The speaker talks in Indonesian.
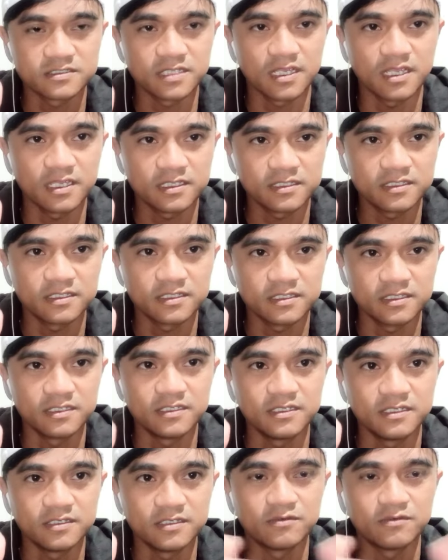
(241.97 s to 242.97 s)
saat
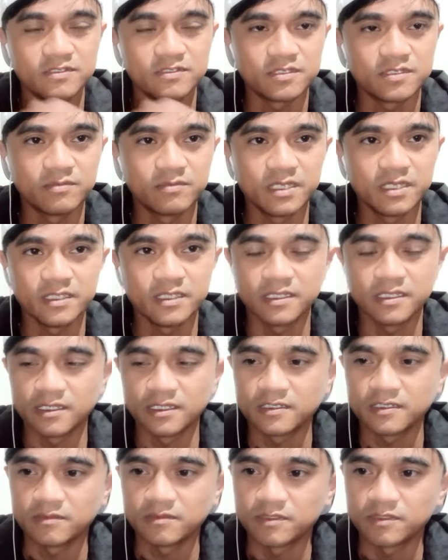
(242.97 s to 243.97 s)
ini Indonesia miliki
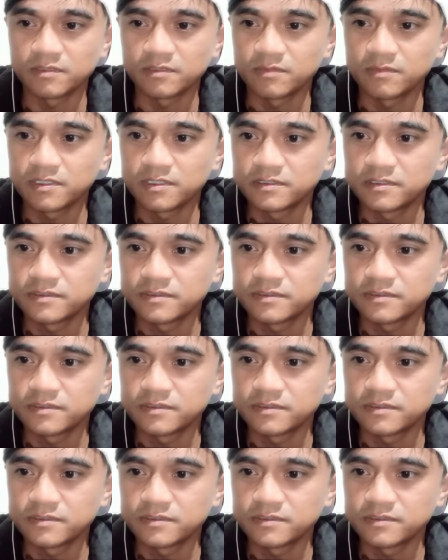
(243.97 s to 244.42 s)
ya teman-teman.